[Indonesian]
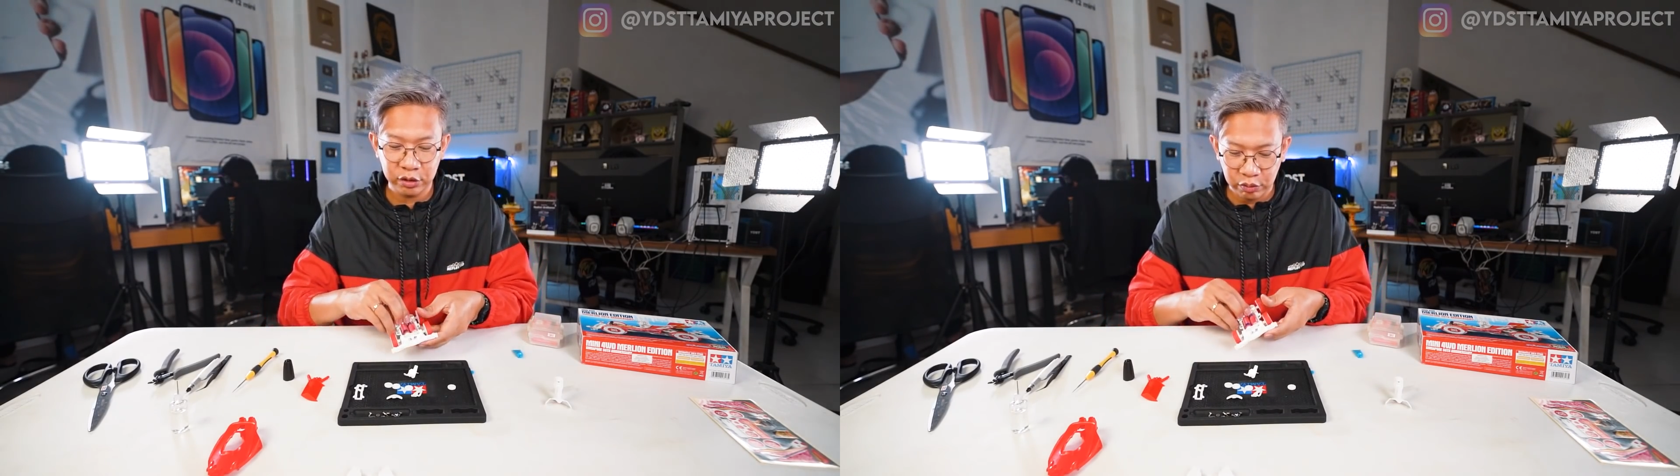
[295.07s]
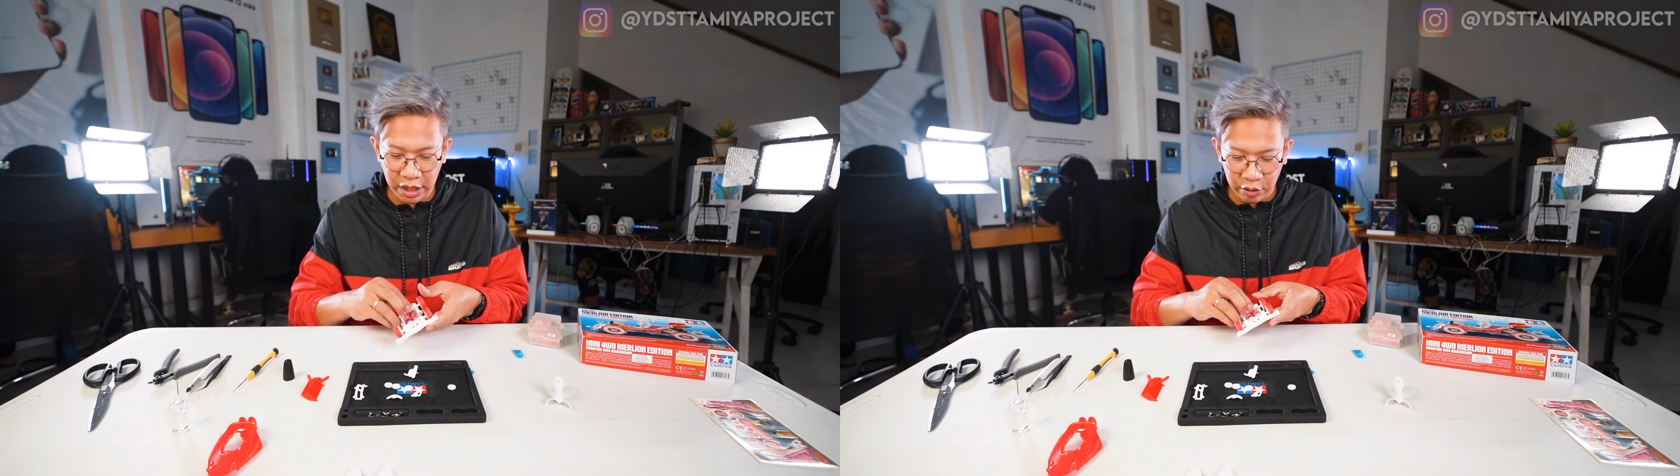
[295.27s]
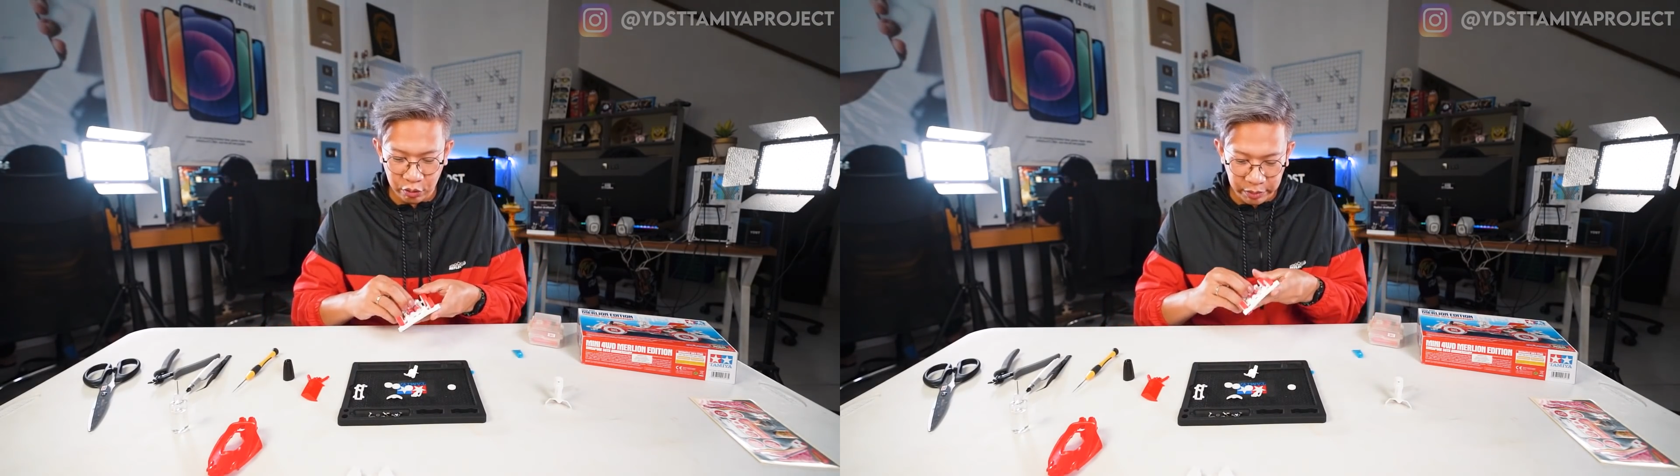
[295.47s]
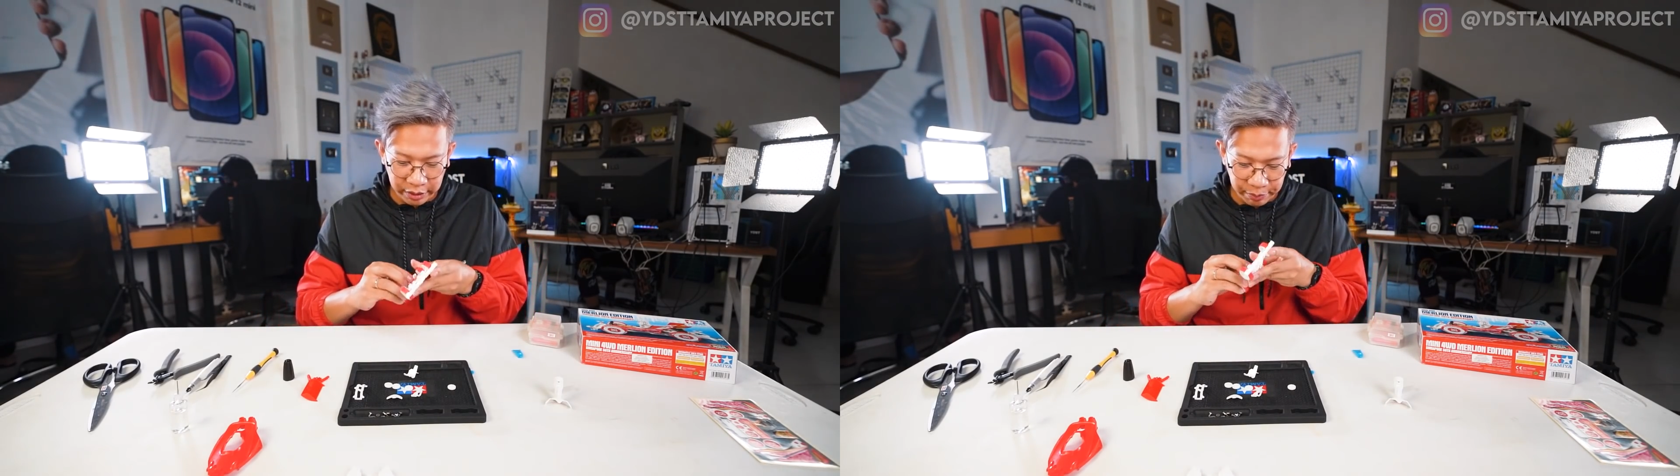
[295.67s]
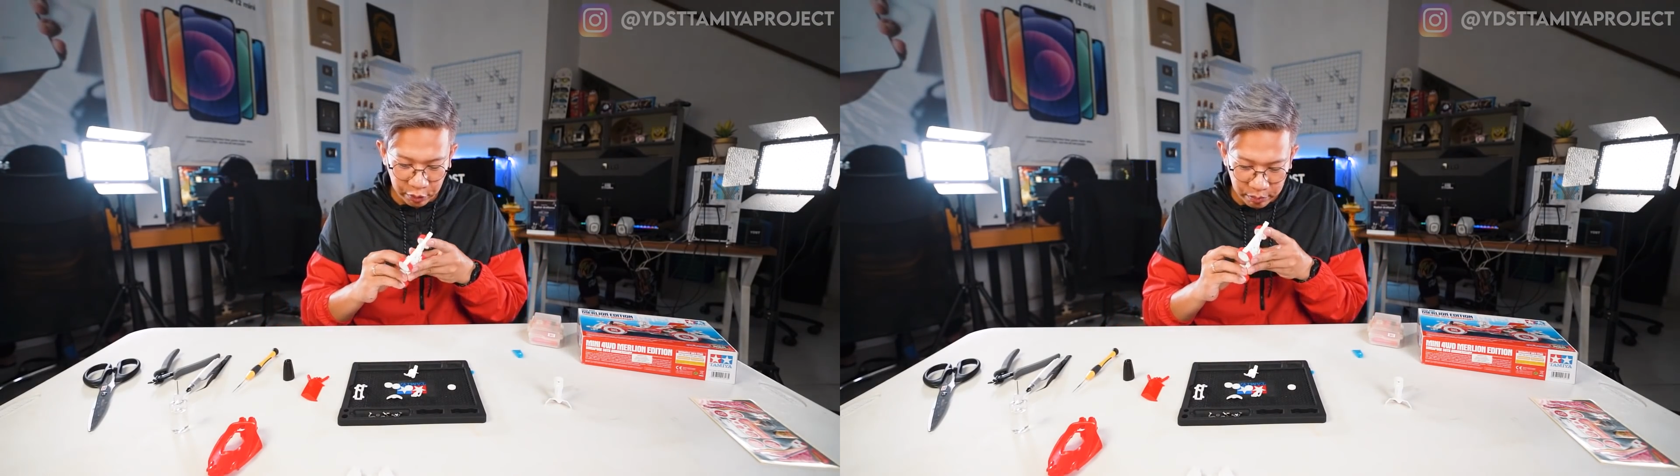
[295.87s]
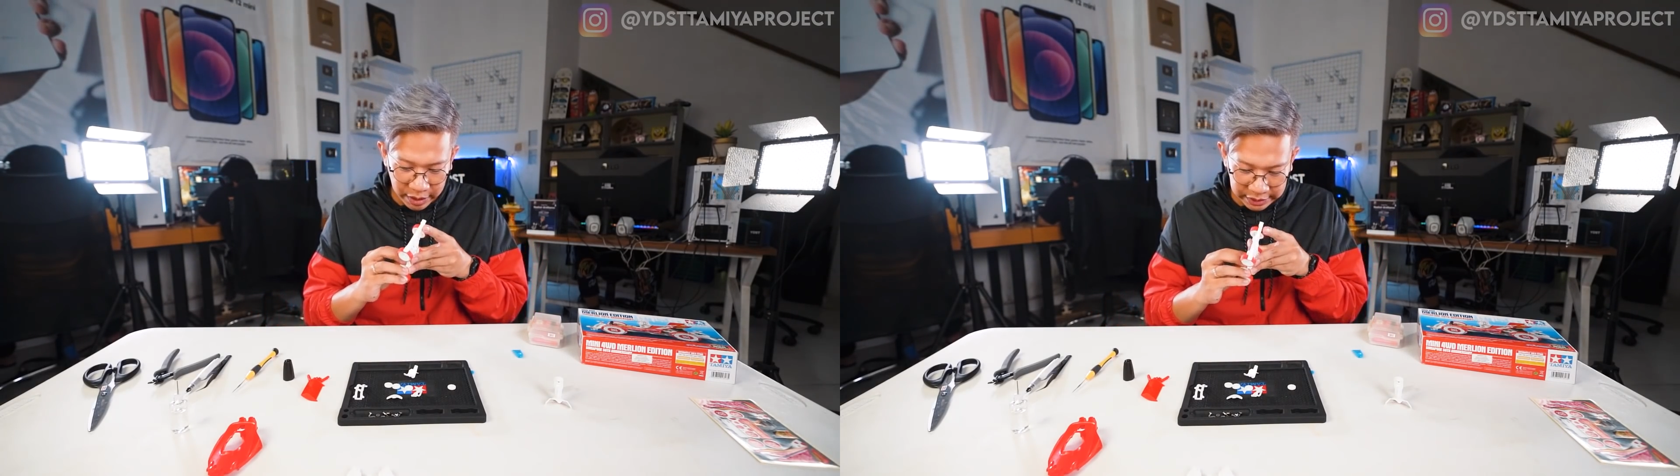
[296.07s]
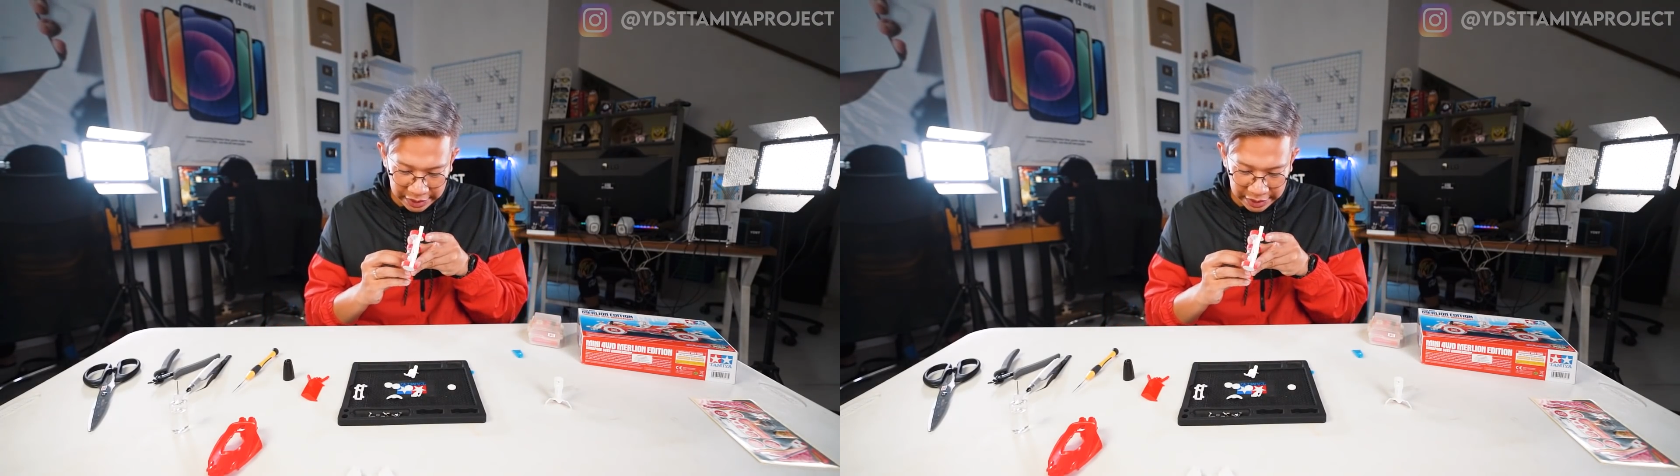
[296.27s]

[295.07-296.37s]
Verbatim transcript: sudah kuberi pelumas